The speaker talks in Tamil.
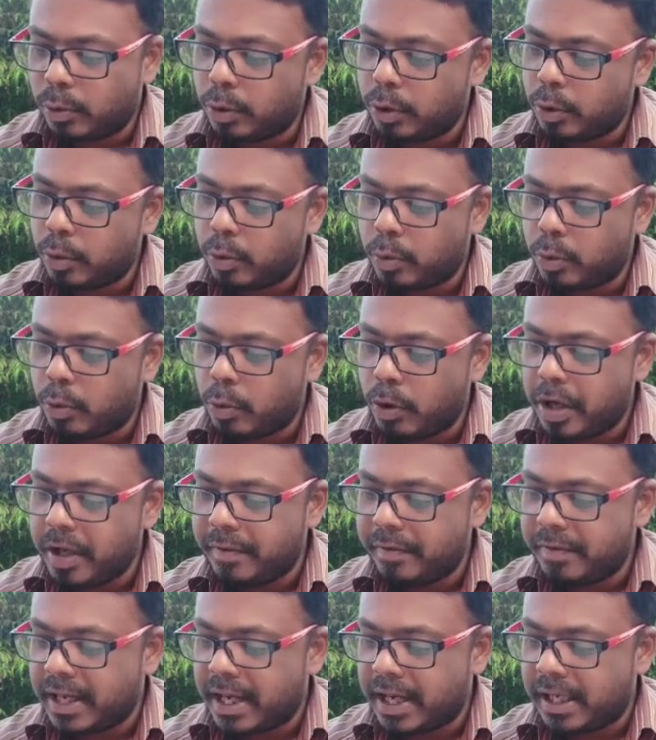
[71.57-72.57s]
ஒரு
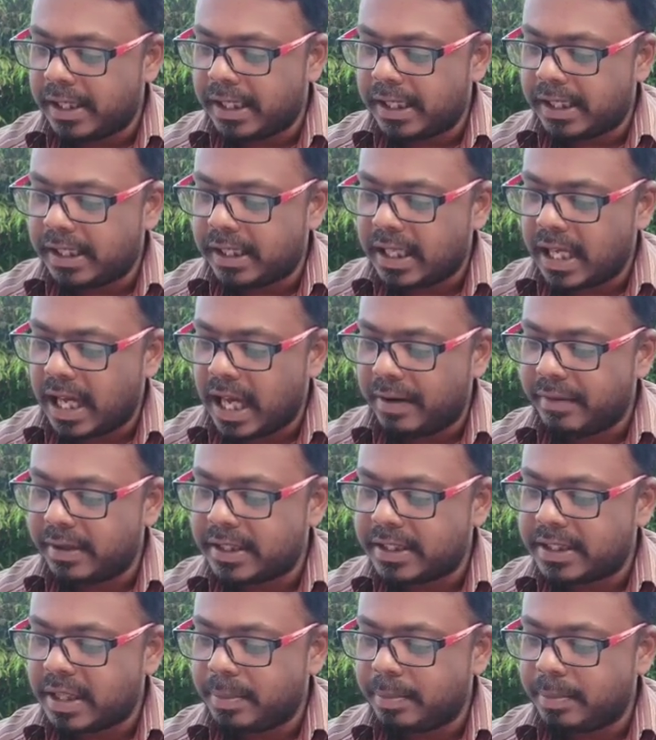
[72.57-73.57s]
ஓய்வு நாளில்
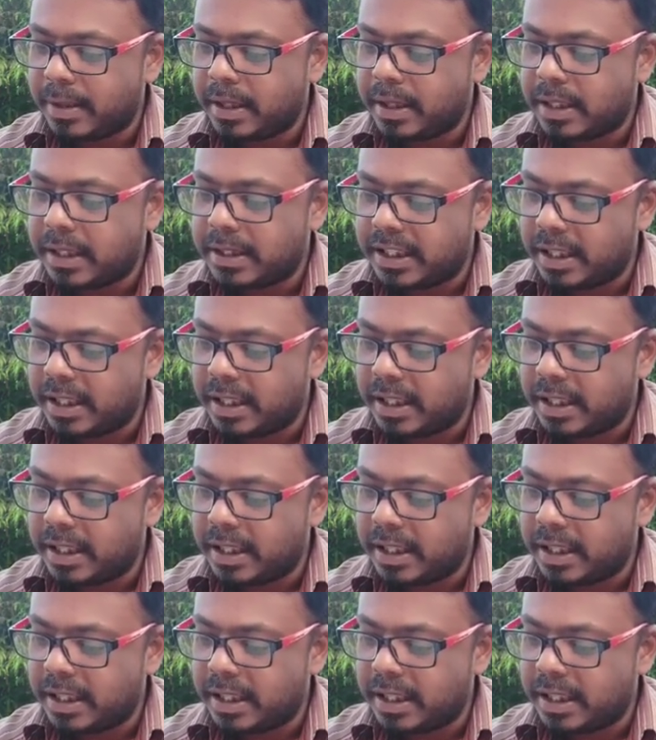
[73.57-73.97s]
அவர் ஜப